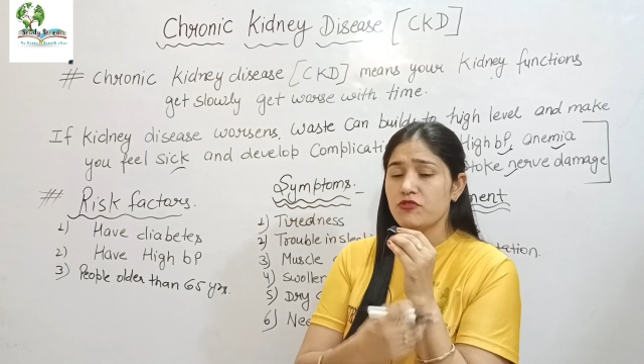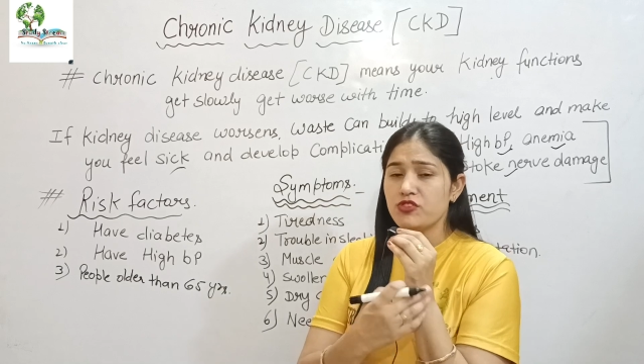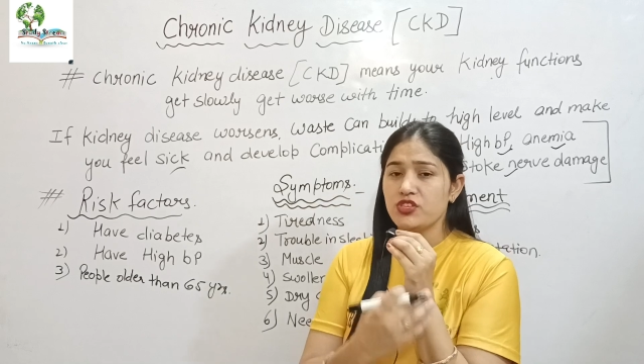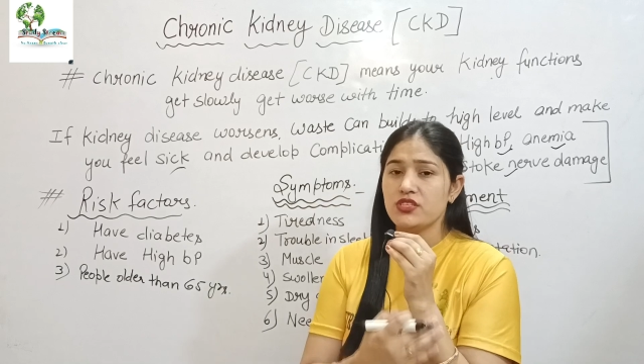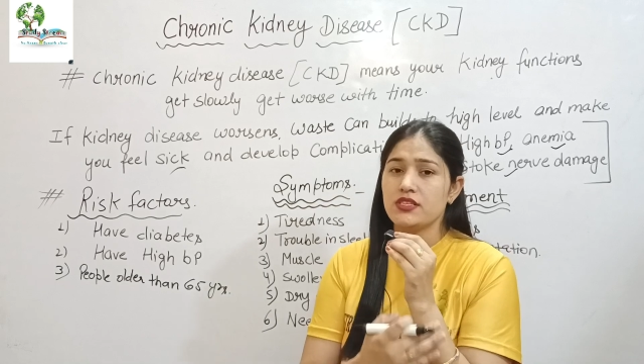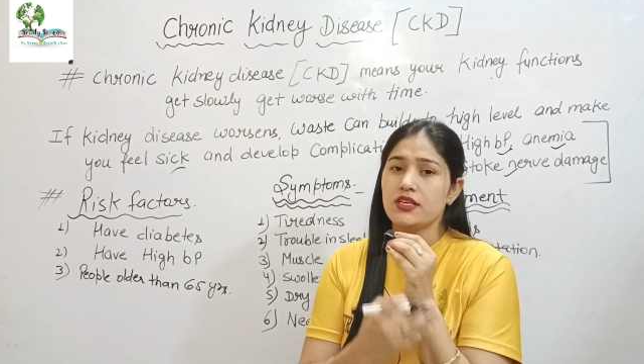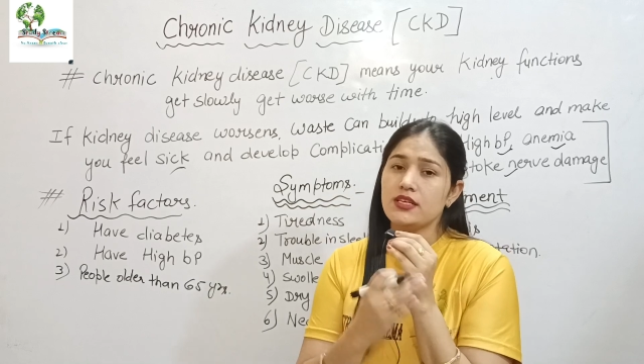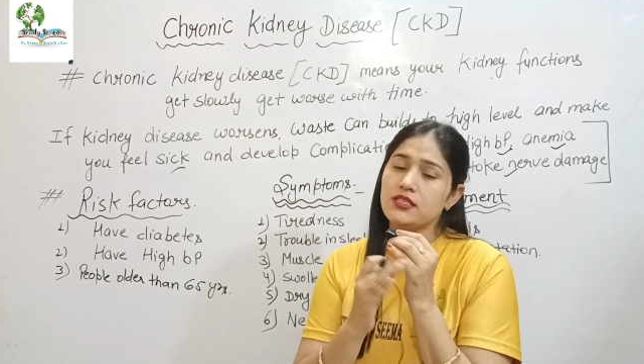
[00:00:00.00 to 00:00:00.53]
वजह
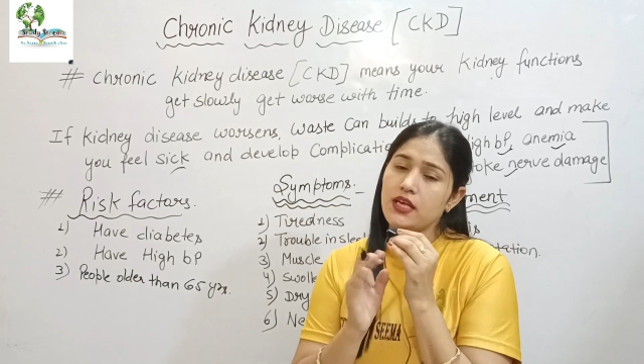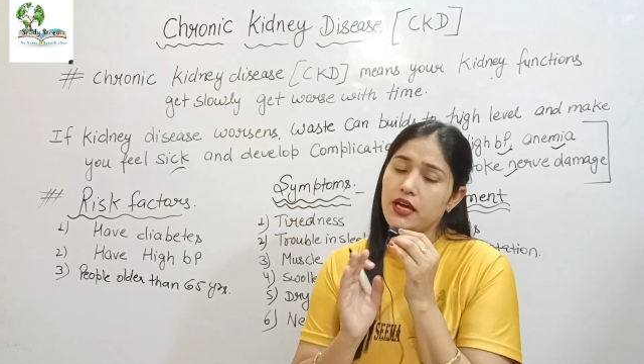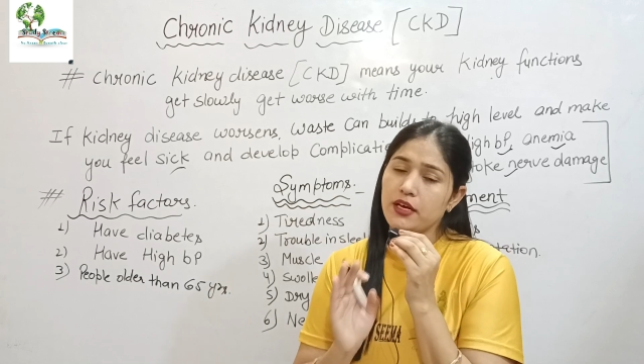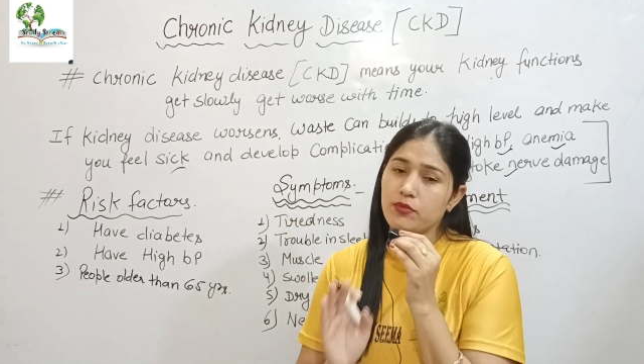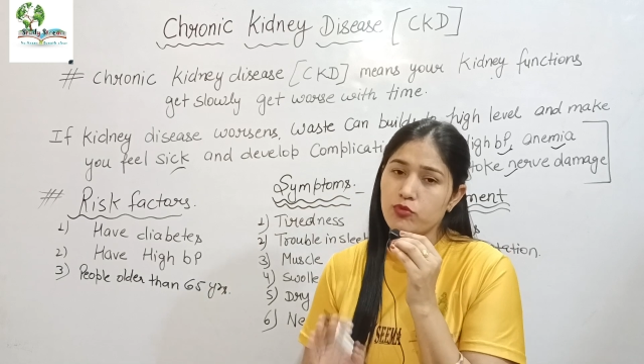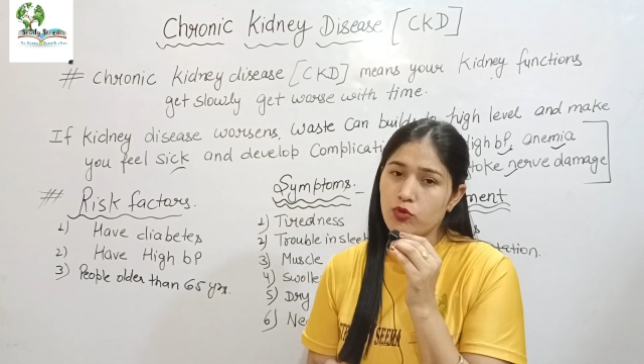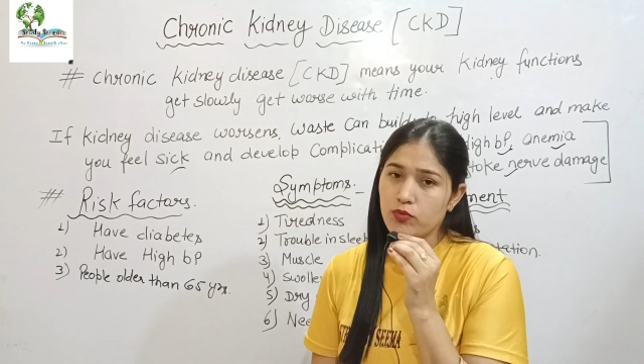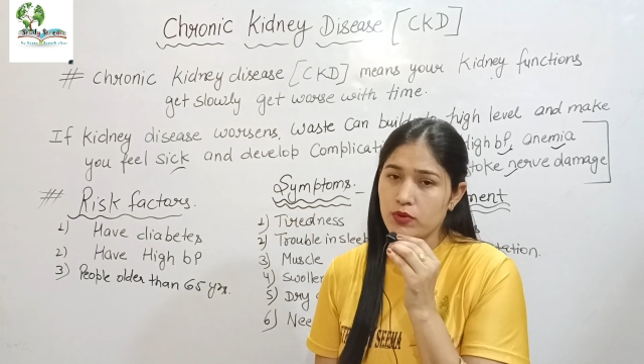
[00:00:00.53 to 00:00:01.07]
से ये सारी
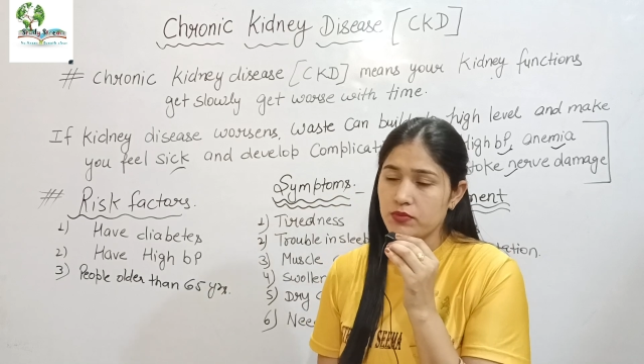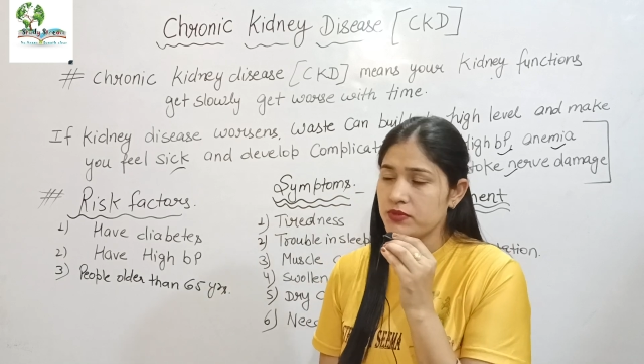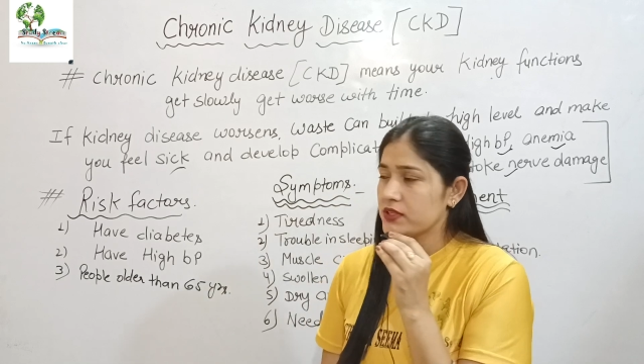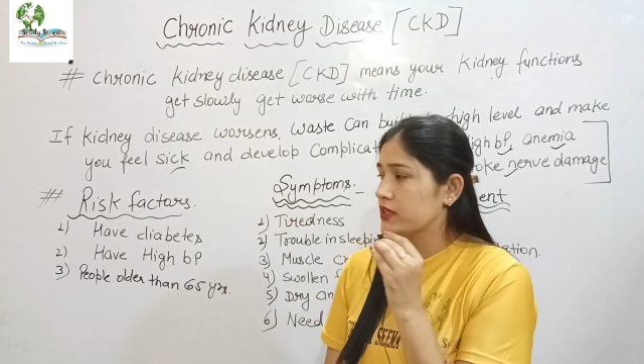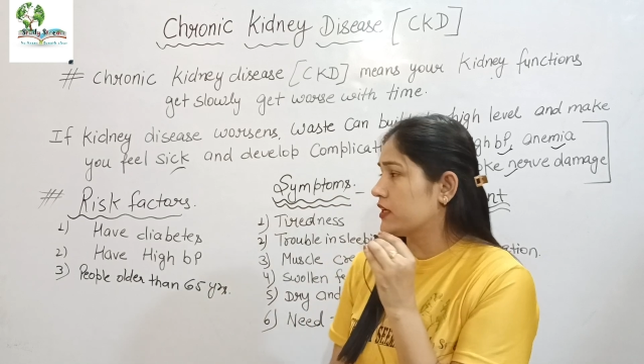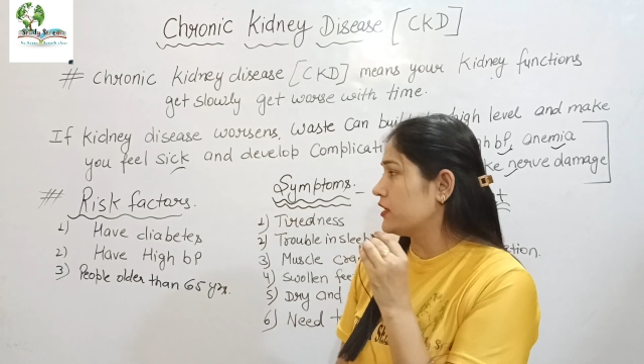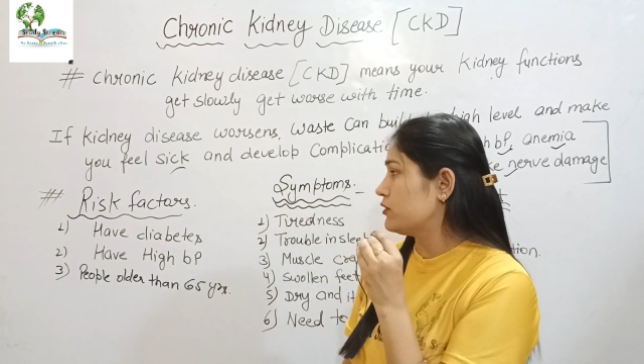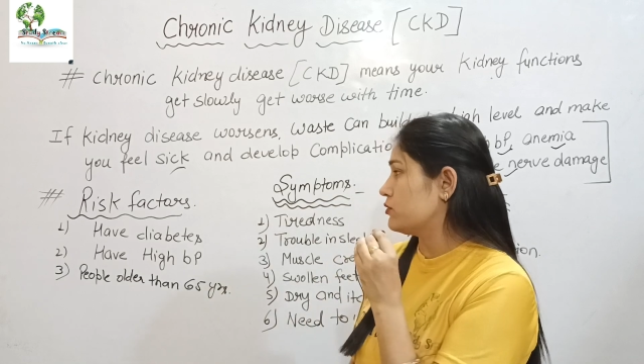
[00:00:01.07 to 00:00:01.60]
प्रॉब्लम्स
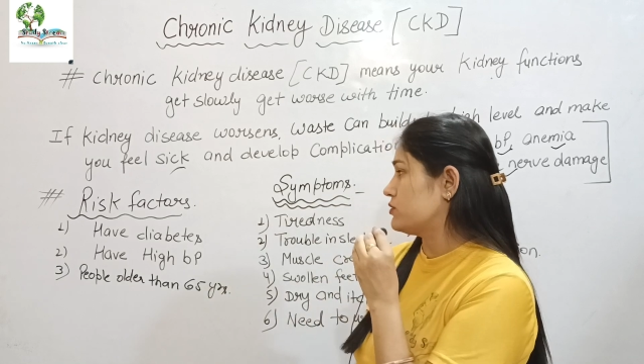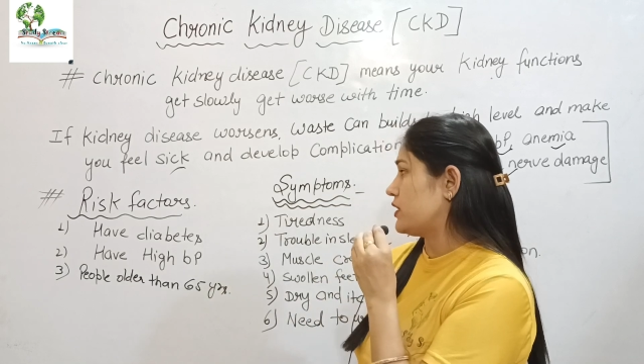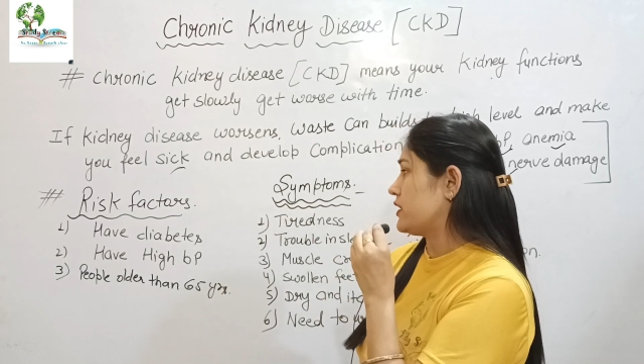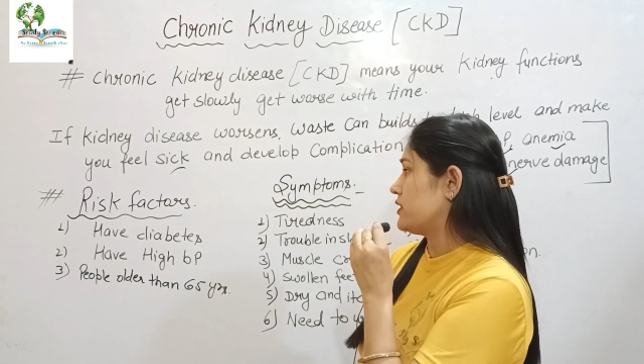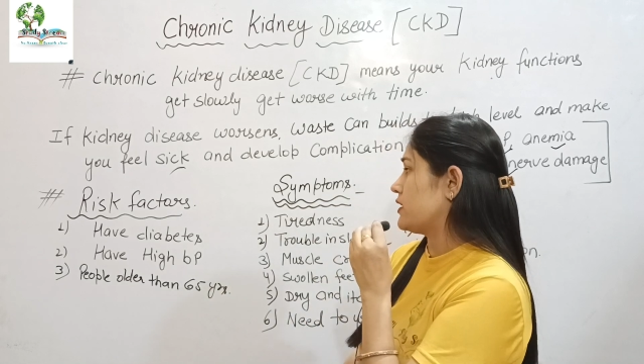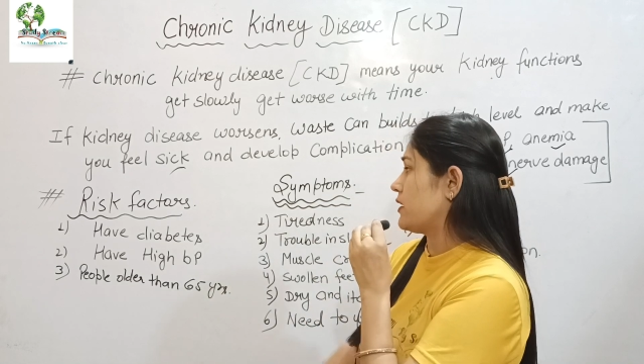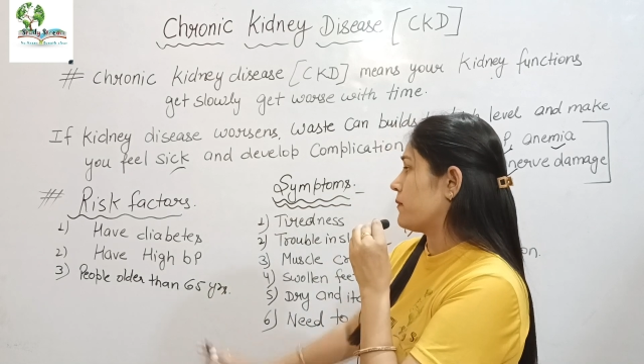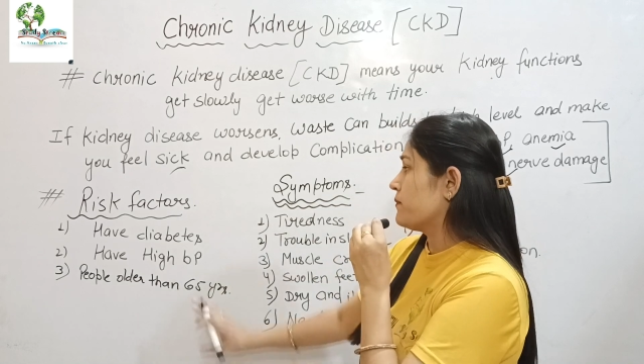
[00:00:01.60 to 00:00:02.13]
क्रिएट हो
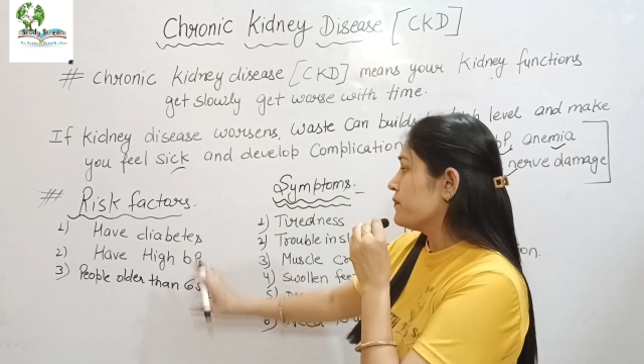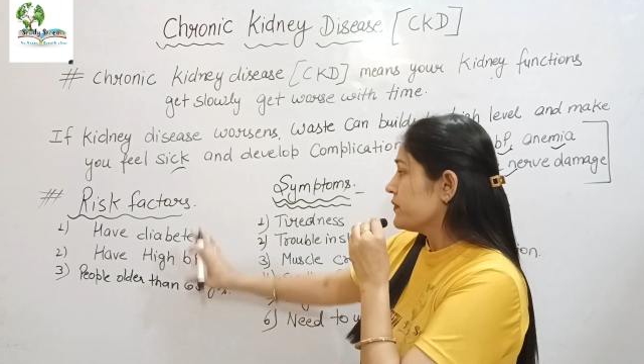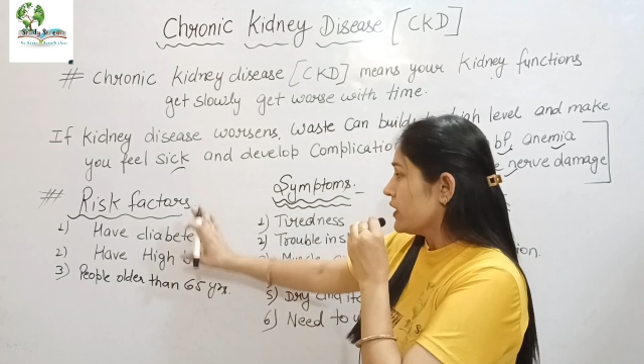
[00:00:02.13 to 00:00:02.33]
जाती हैं